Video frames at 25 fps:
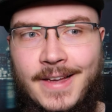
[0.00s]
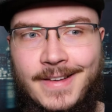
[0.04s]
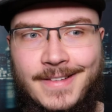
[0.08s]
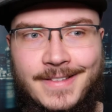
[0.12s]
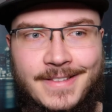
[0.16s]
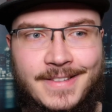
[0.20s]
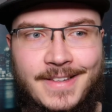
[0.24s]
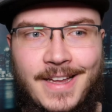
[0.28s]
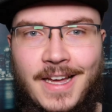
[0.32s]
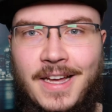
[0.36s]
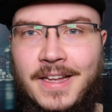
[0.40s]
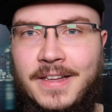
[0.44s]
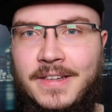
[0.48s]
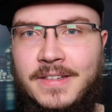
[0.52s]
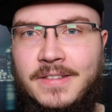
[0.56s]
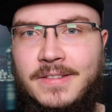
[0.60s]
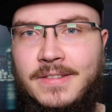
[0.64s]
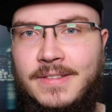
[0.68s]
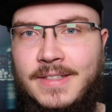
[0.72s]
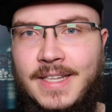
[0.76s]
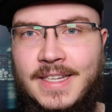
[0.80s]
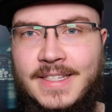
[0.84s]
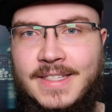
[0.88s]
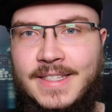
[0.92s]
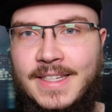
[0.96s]
äh, ja,
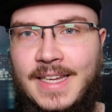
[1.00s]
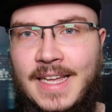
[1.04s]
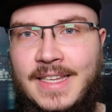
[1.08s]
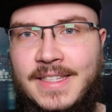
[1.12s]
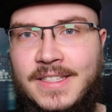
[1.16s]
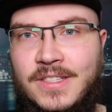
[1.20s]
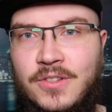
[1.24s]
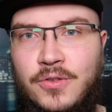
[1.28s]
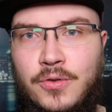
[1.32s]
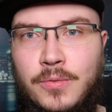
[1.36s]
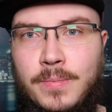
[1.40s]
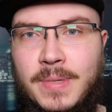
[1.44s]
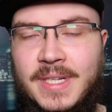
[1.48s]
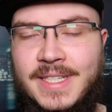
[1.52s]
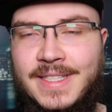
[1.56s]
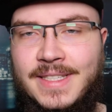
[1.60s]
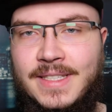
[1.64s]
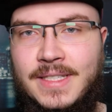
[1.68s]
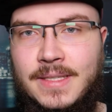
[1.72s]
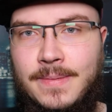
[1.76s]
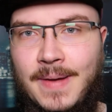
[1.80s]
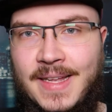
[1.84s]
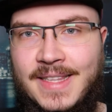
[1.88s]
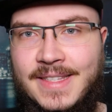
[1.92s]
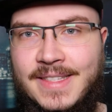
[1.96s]
das Ganze über
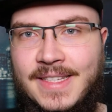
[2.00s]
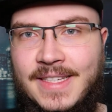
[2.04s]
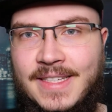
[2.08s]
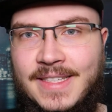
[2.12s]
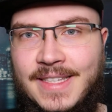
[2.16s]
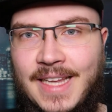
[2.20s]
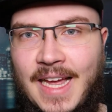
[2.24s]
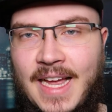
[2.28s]
20,